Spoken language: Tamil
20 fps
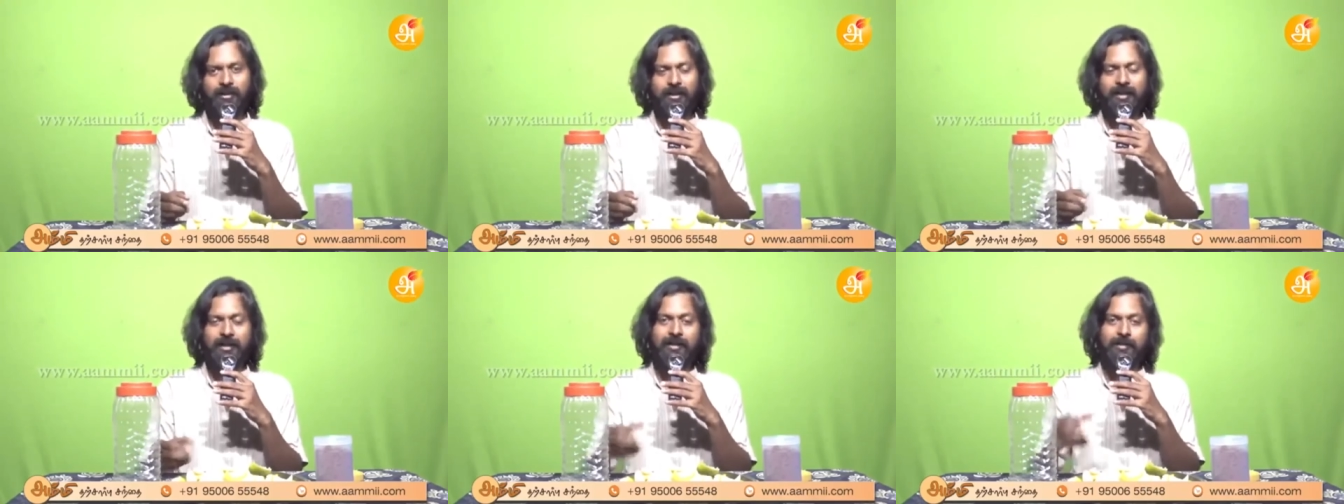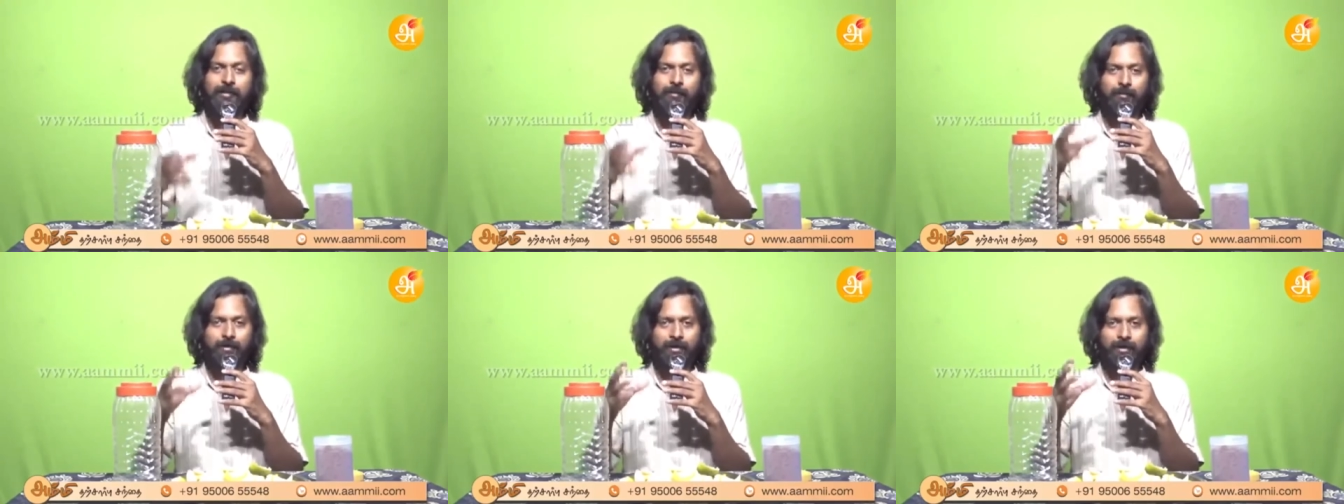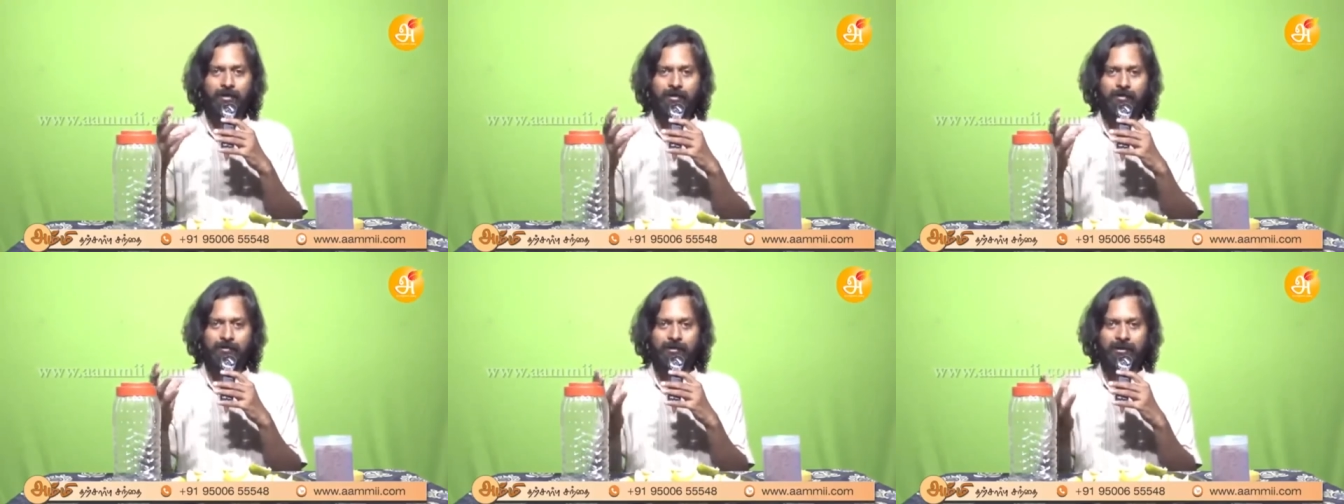எனி
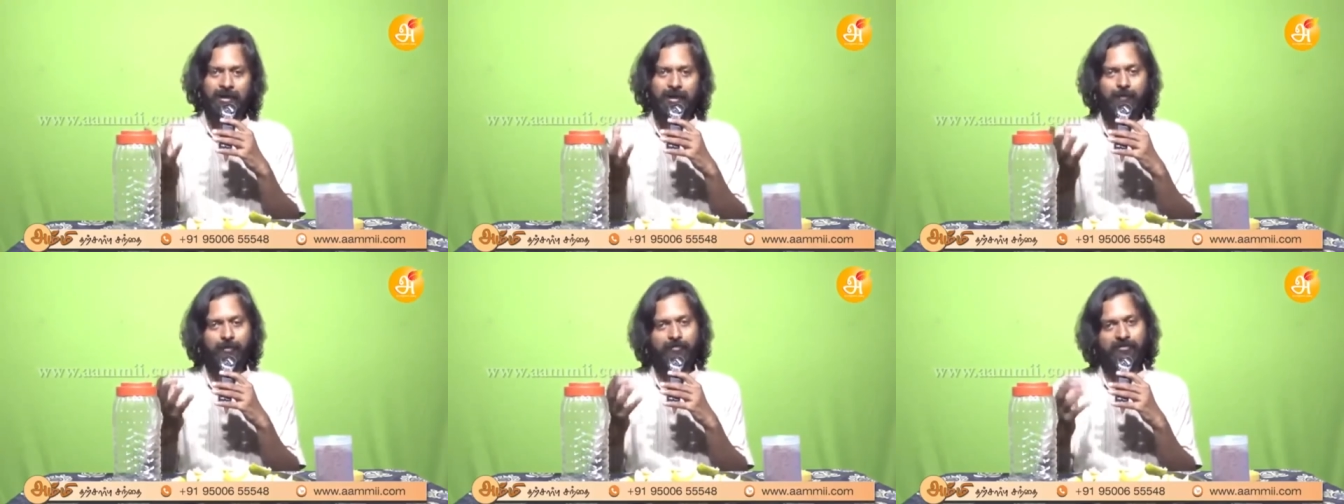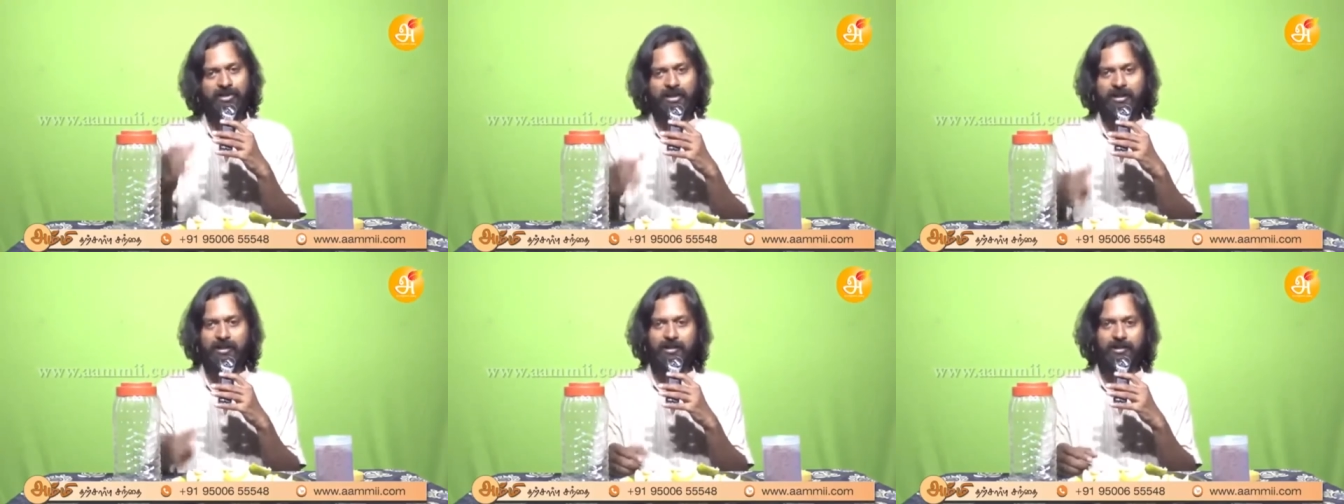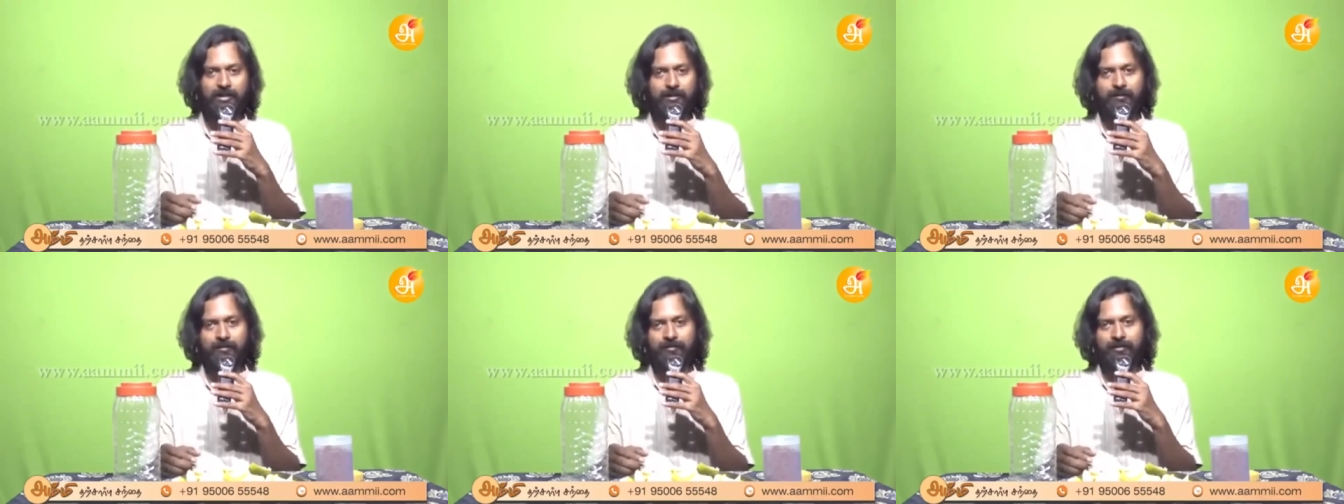டைப் ஆஃப் ஜாகரி
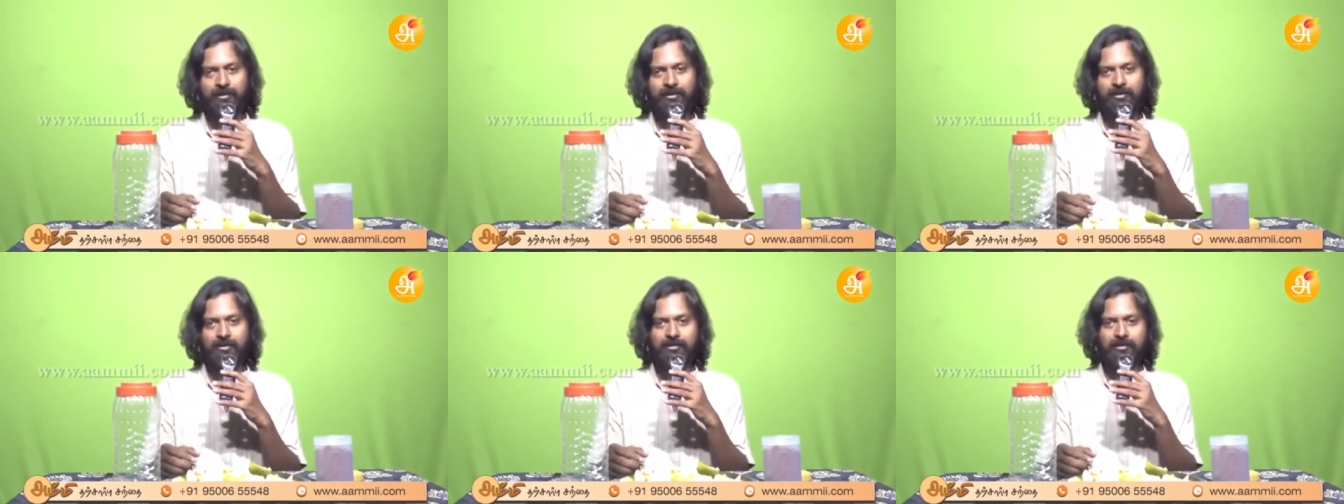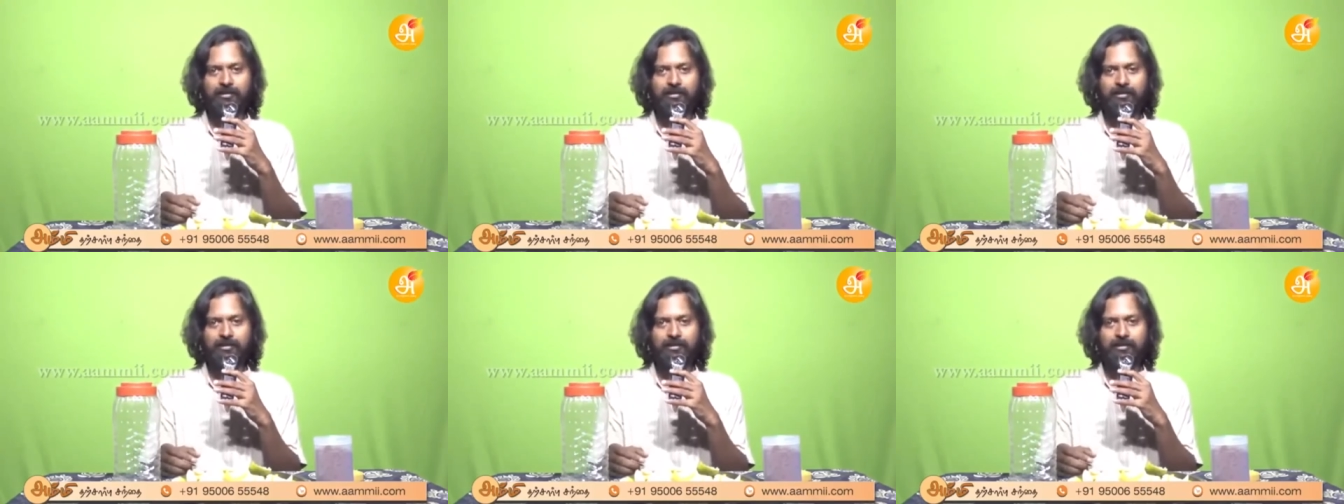நம்ம வந்து